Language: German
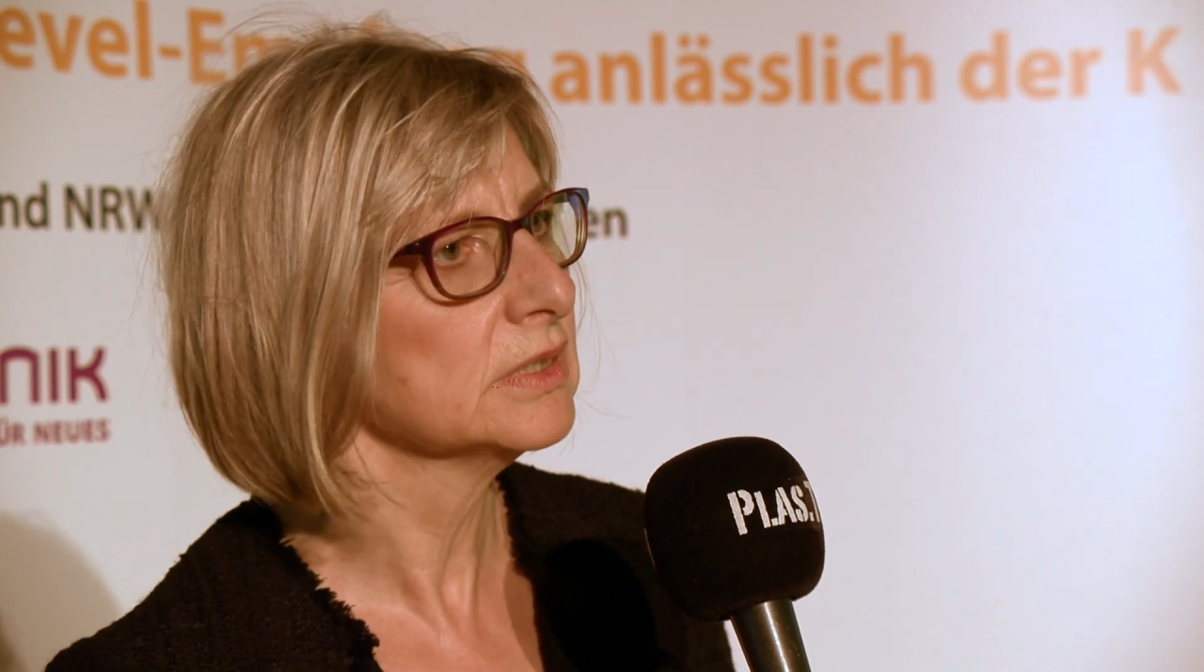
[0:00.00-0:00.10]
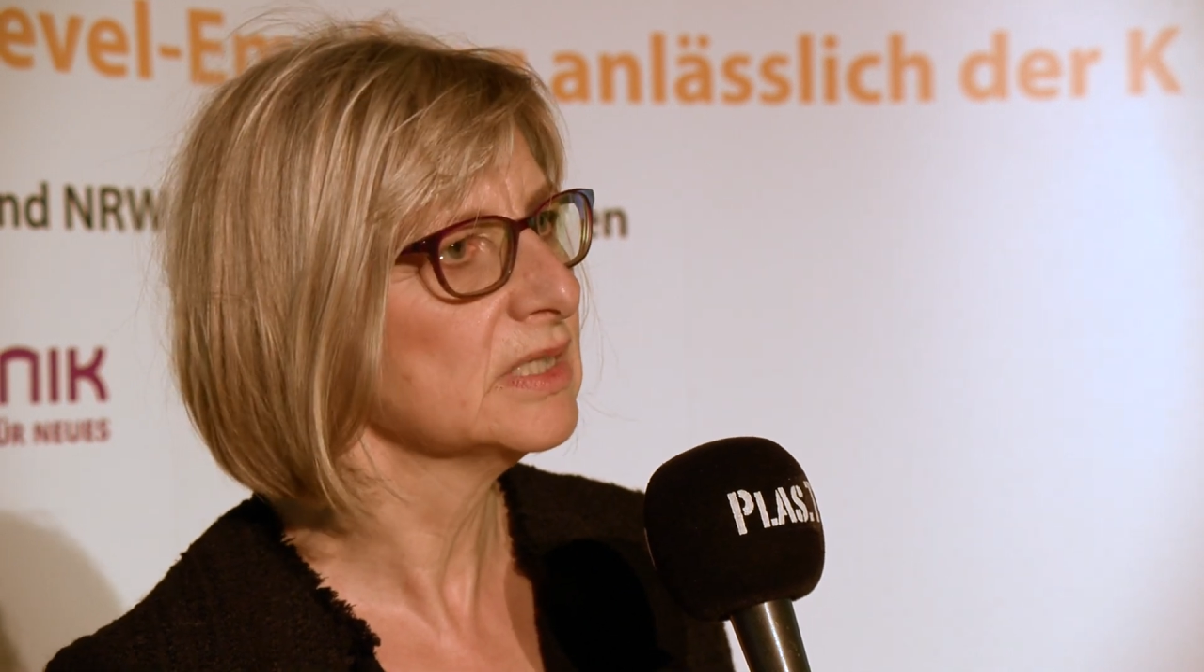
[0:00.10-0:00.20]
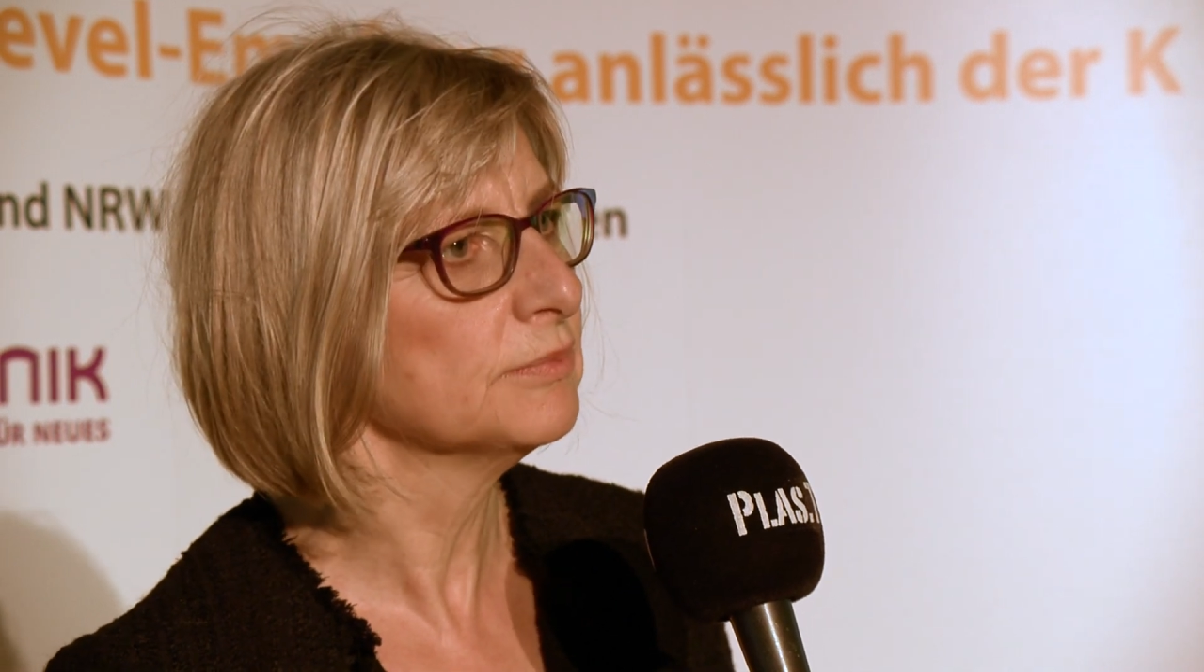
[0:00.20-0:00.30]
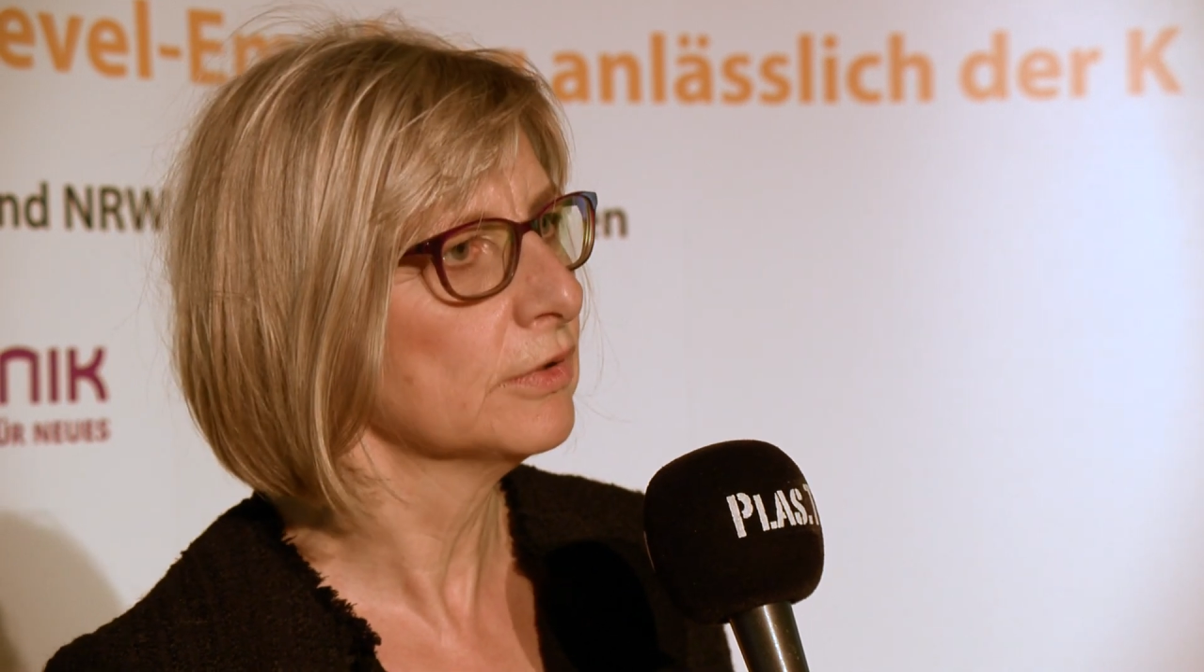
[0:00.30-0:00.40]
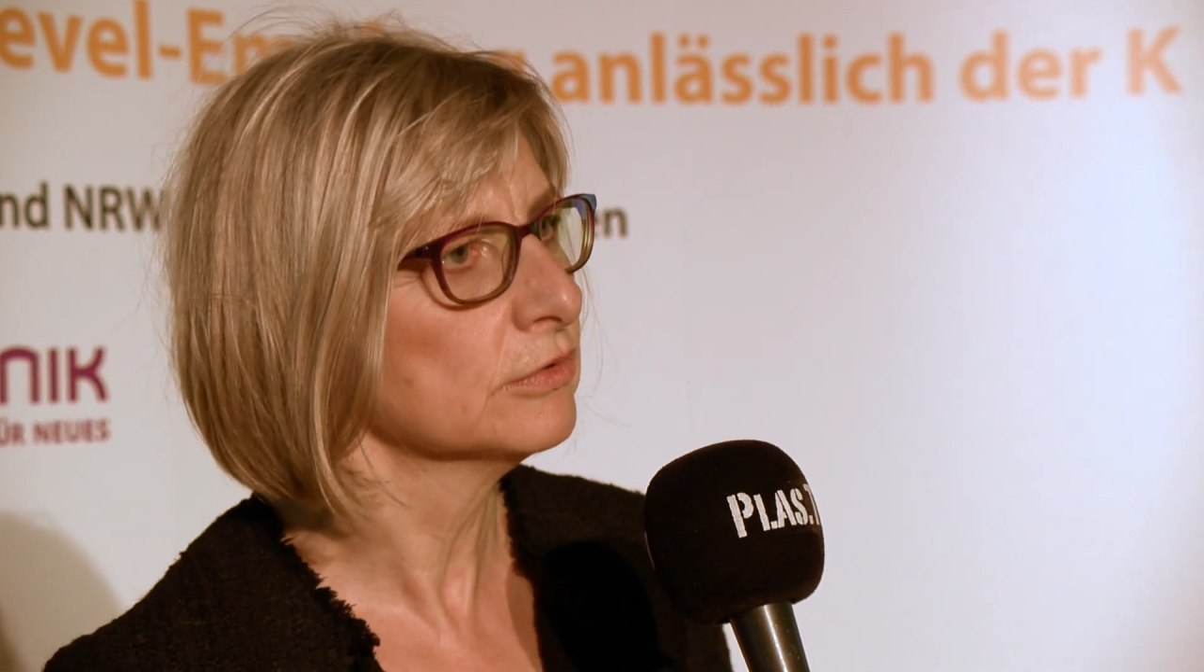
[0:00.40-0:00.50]
die
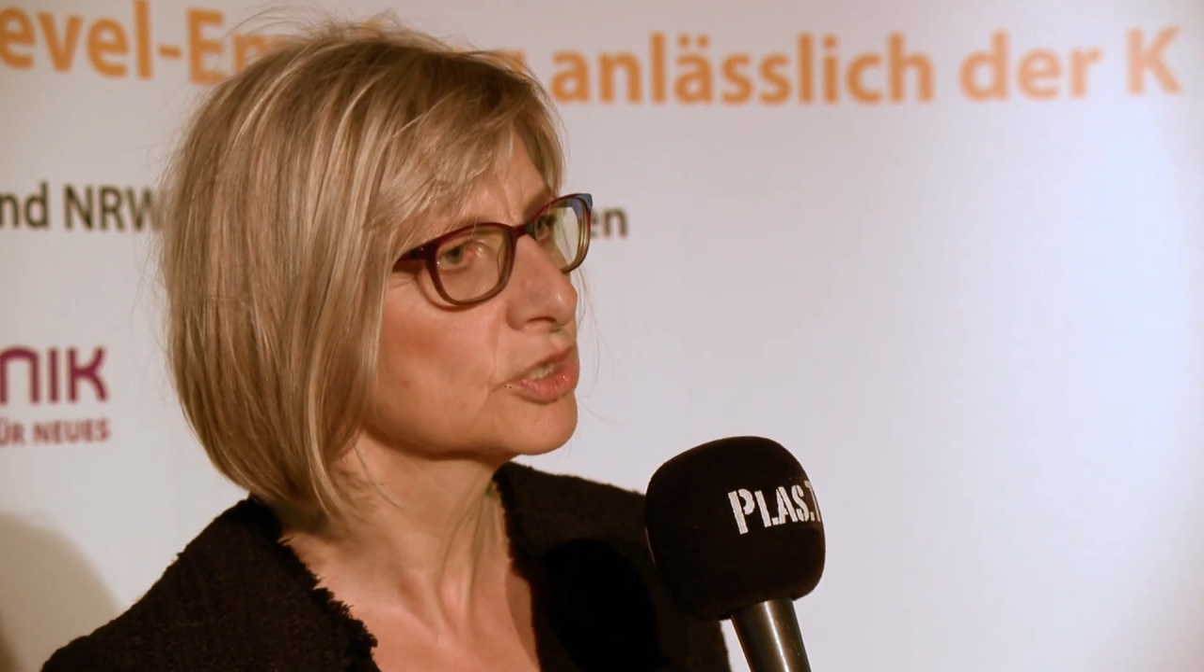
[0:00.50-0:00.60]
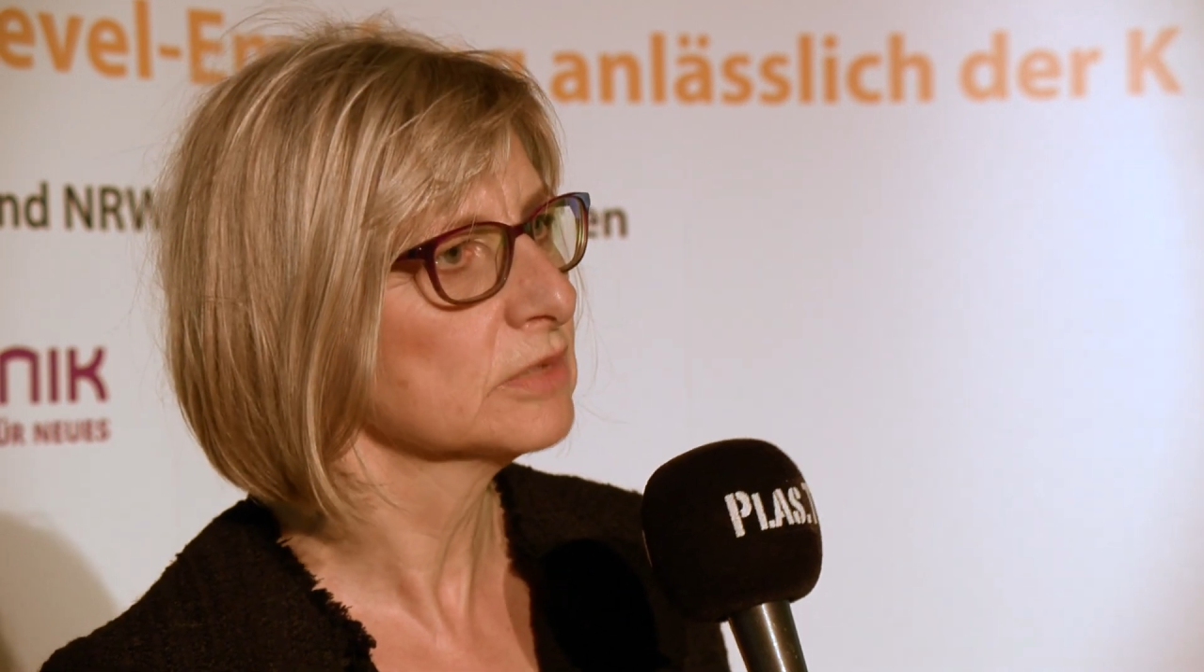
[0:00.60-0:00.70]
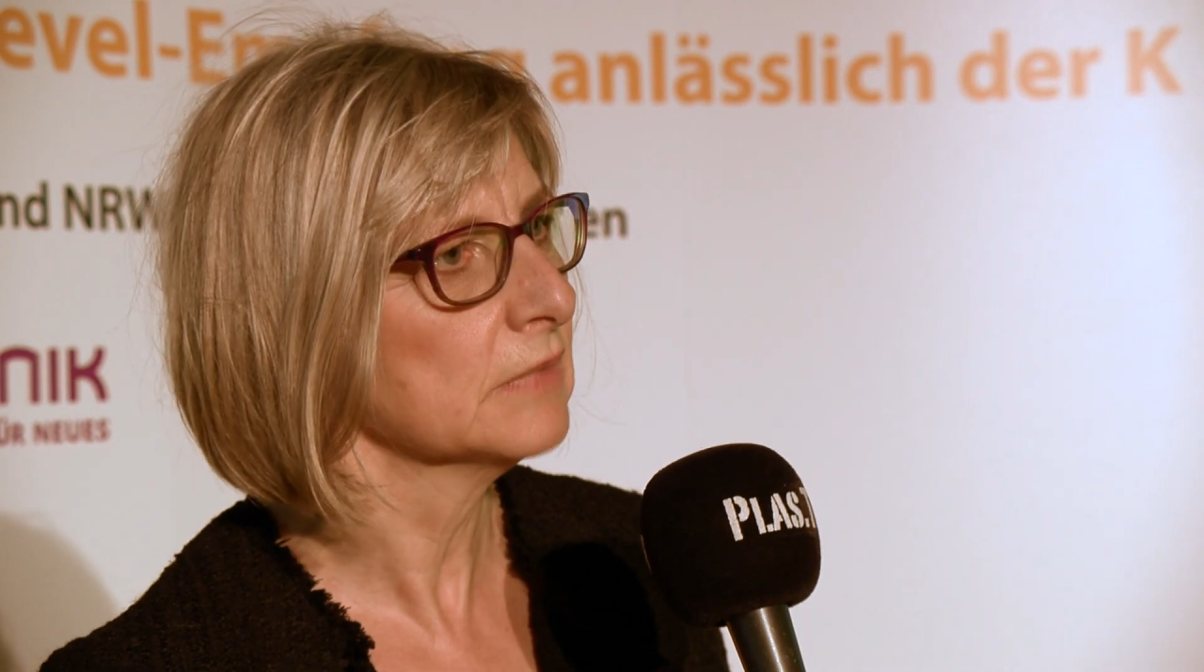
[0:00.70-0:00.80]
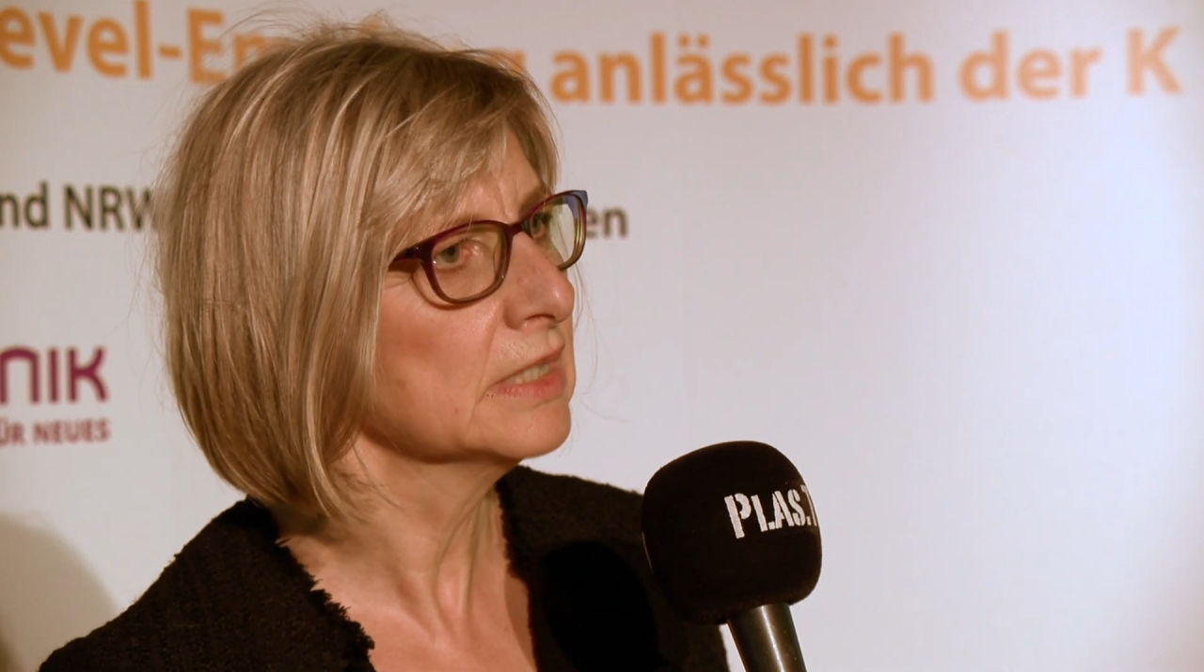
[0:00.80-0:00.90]
die Branche